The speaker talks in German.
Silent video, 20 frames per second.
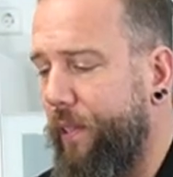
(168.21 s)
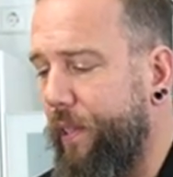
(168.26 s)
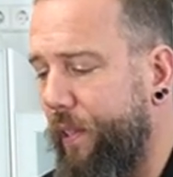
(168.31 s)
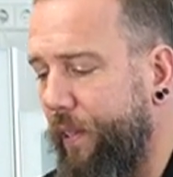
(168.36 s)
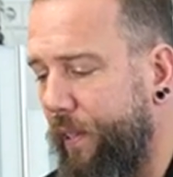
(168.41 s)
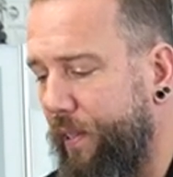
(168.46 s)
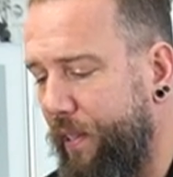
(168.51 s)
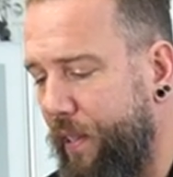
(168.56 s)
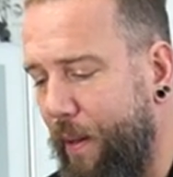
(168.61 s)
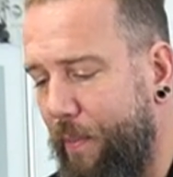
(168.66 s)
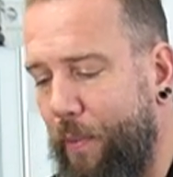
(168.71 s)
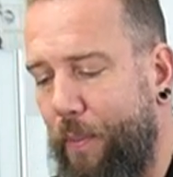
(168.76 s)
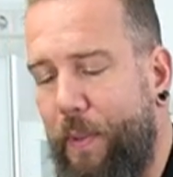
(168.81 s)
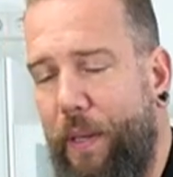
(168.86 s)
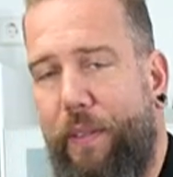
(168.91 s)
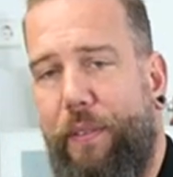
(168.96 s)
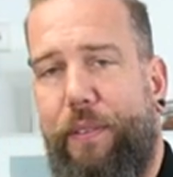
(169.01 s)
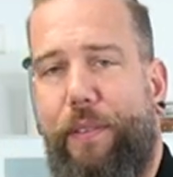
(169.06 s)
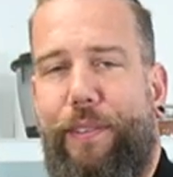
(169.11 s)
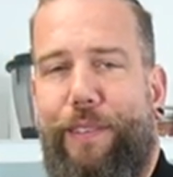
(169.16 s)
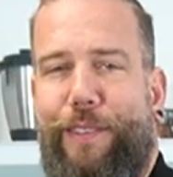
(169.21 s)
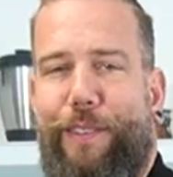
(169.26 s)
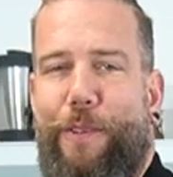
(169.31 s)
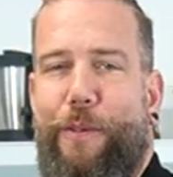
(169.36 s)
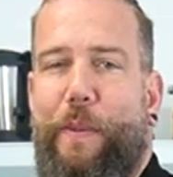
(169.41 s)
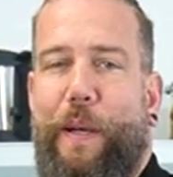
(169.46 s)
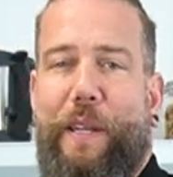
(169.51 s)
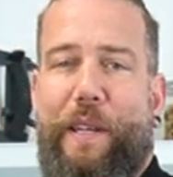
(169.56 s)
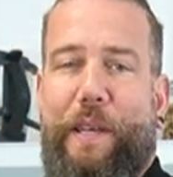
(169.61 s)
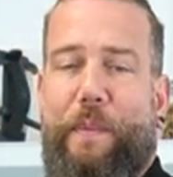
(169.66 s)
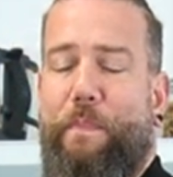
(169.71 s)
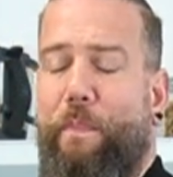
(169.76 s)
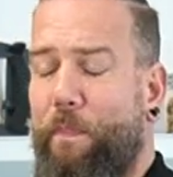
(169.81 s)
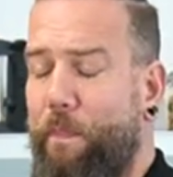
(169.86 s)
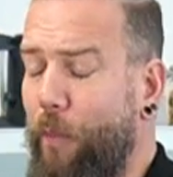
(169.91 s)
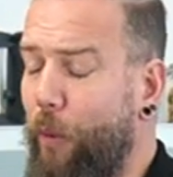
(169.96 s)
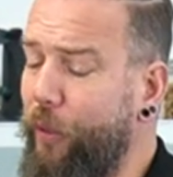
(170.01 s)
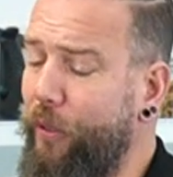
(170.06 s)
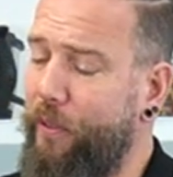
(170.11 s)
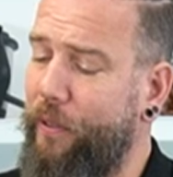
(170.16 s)
die der Thermomix übernehmen
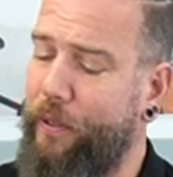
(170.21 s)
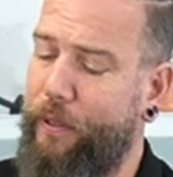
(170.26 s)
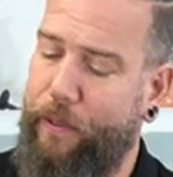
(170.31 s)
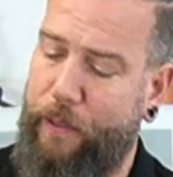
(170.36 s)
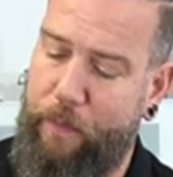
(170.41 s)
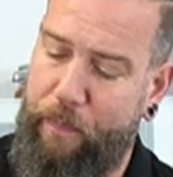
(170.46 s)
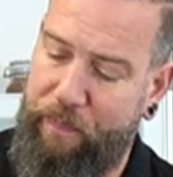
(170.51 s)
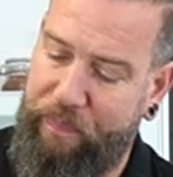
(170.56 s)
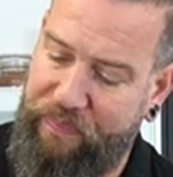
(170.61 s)
muss.